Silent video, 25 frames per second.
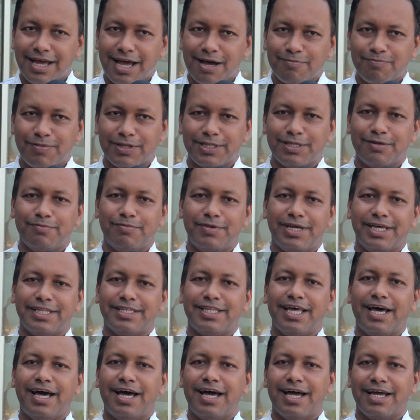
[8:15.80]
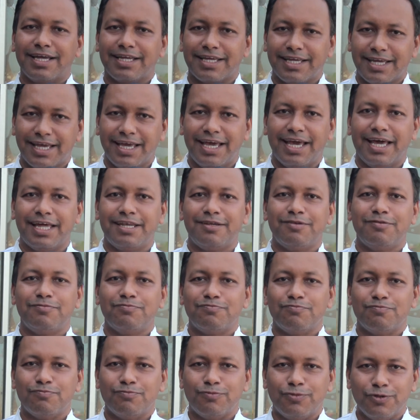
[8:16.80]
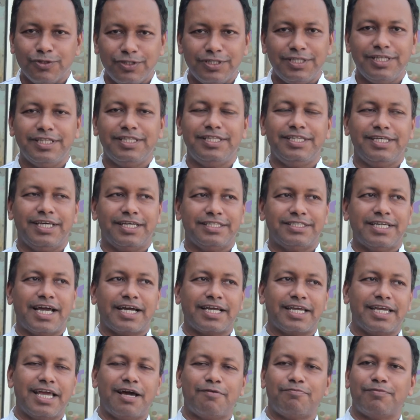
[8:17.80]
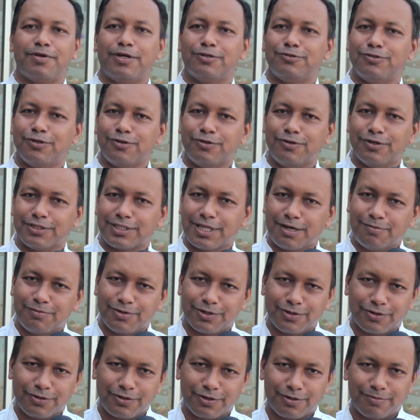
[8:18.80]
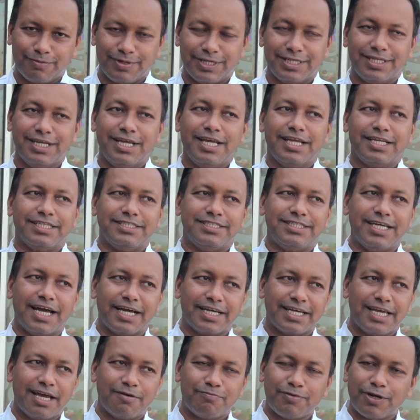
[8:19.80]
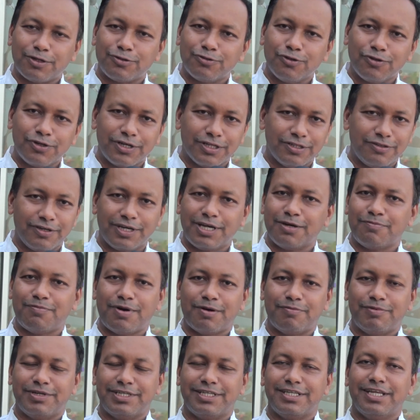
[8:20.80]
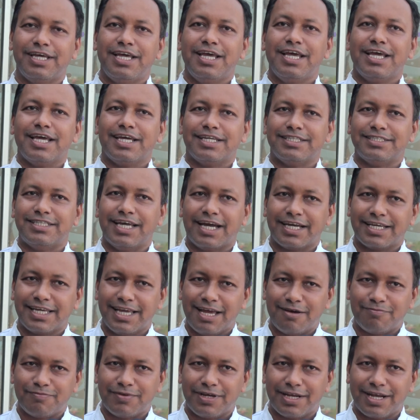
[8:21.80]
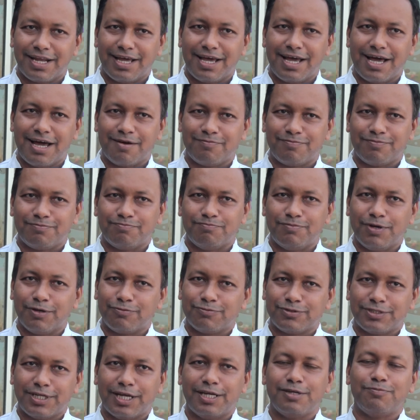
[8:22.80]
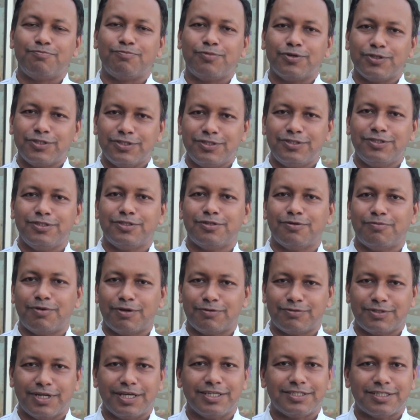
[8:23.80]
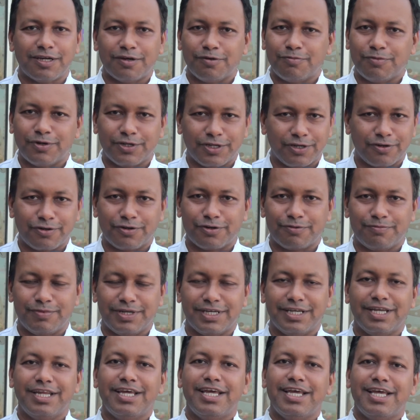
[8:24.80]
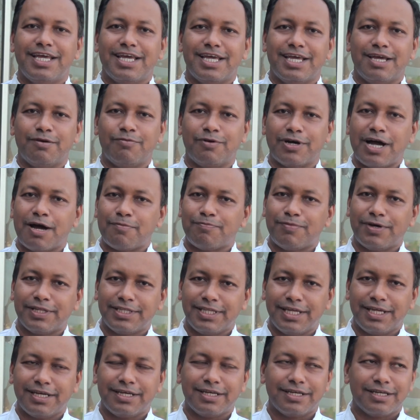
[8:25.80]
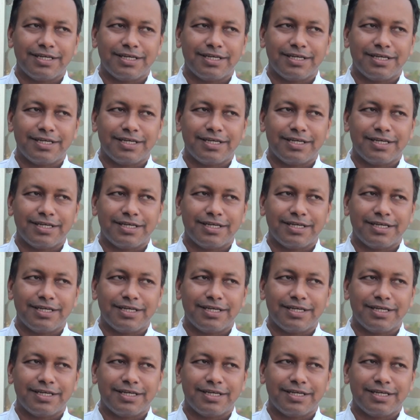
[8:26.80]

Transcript: আপনাদের মেধা জ্ঞান বুদ্ধি দিয়ে যাকে আপনার যোগ্যতা মনে করবেন যাকে আপনারা সুখে দুঃখে পাবেন যাকে আপনারা ব্যবসায়ী প্রতিষ্ঠিত ব্যবসায়ী হিসাবে মনে করবেন এবং আপনাদের